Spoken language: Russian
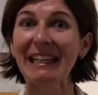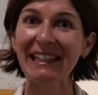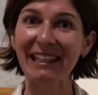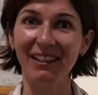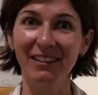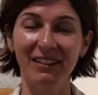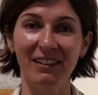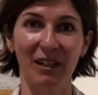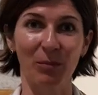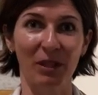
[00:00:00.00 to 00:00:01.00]
или,
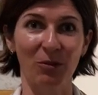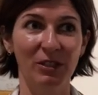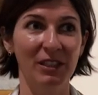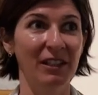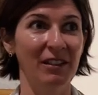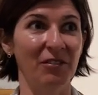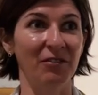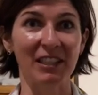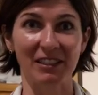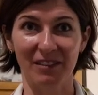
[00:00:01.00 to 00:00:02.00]
наоборот,
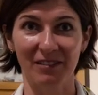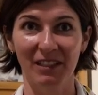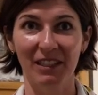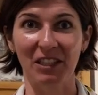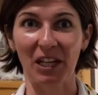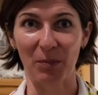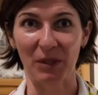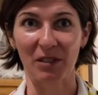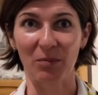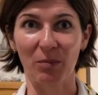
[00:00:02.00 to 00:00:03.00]
ветер
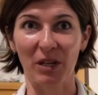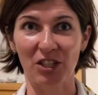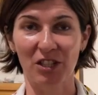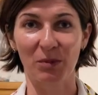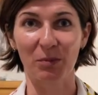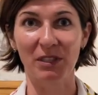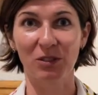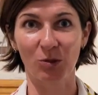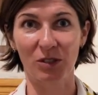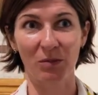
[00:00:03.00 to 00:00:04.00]
трепетными большими
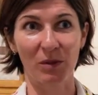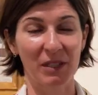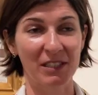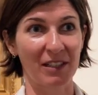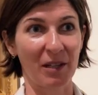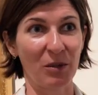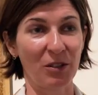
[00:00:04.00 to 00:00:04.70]
пастозными мазками.